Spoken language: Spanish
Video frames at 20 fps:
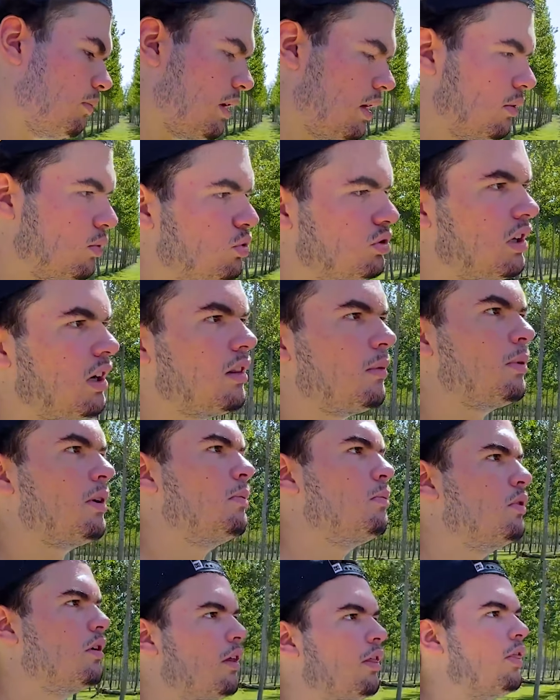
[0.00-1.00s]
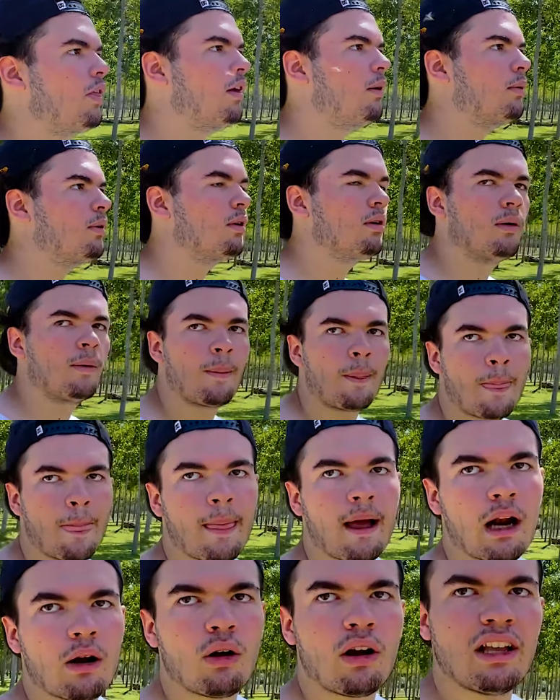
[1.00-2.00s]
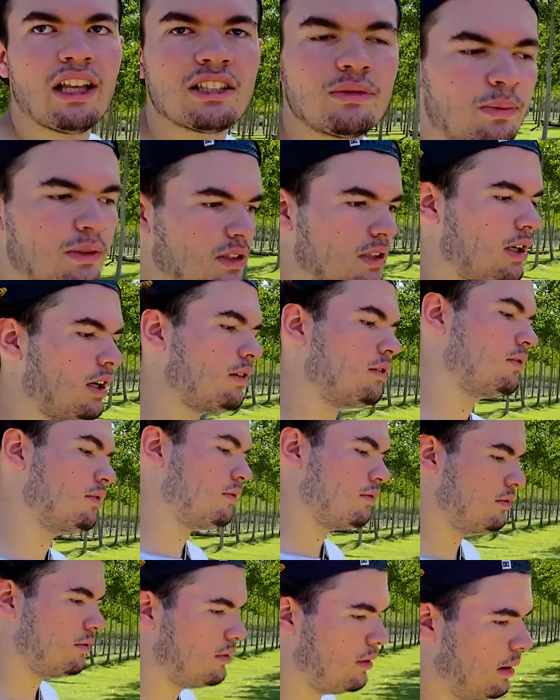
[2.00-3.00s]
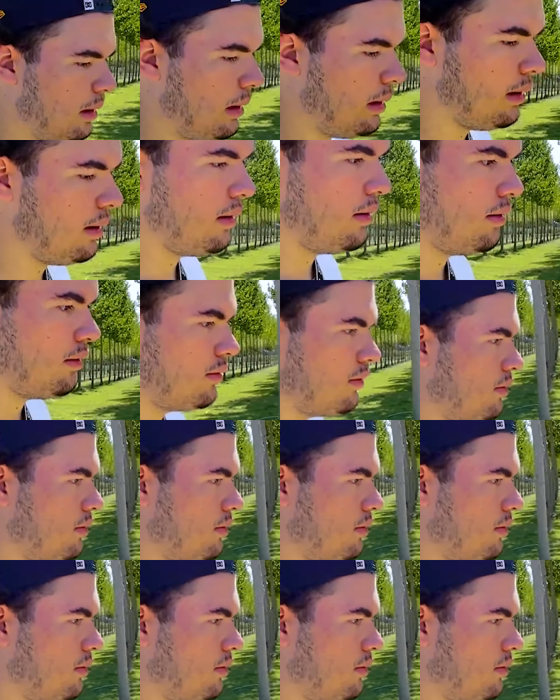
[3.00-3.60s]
para usar por ejemplo de cebo algo que ah, hayas pescado. Ya, eso es verdad, tío.